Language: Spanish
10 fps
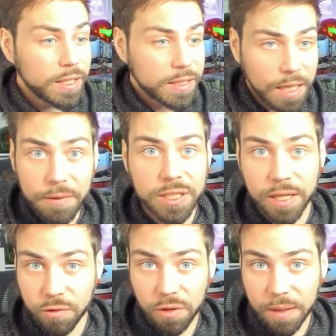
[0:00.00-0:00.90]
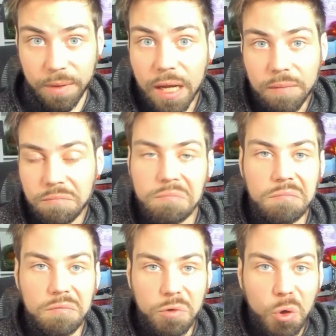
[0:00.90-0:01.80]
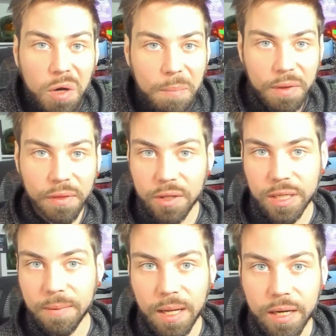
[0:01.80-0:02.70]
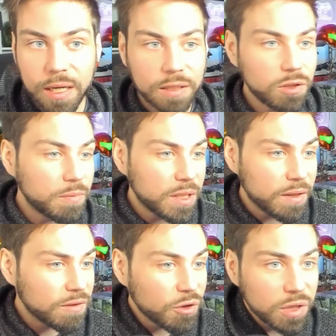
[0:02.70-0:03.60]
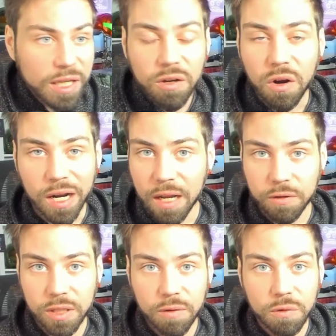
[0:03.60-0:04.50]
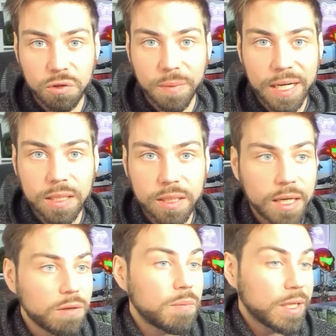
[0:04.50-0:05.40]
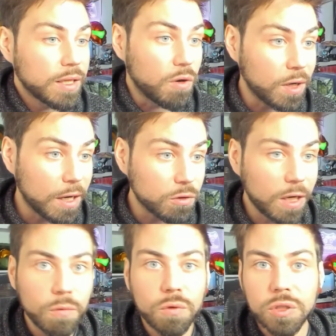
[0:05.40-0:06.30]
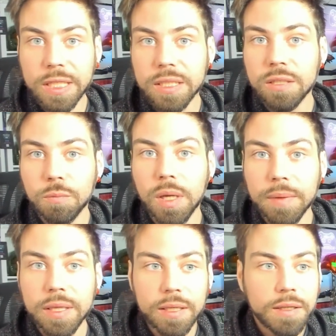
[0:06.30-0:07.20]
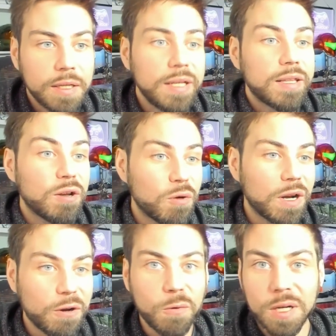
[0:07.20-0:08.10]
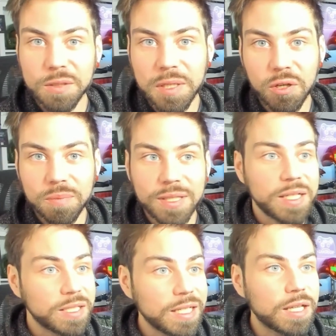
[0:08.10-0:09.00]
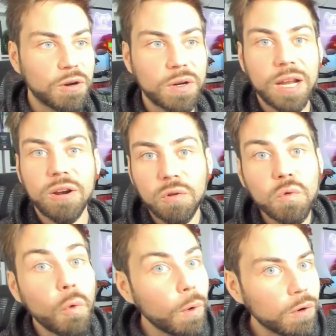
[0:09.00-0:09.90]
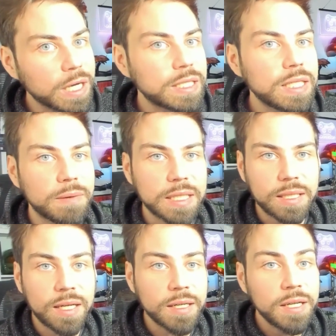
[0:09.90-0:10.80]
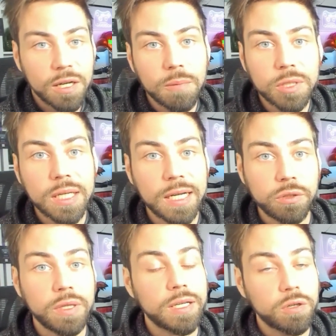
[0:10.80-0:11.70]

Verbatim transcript: sabéis que todavía no he empezado a trabajar en el top 10, no tengo claros qué juegos van a entrar, hombre, tengo claros algunos que sí, obviamente, tengo claro cuál es mi top 3 y tengo claro algún juego que sí que va a estar, como es el caso de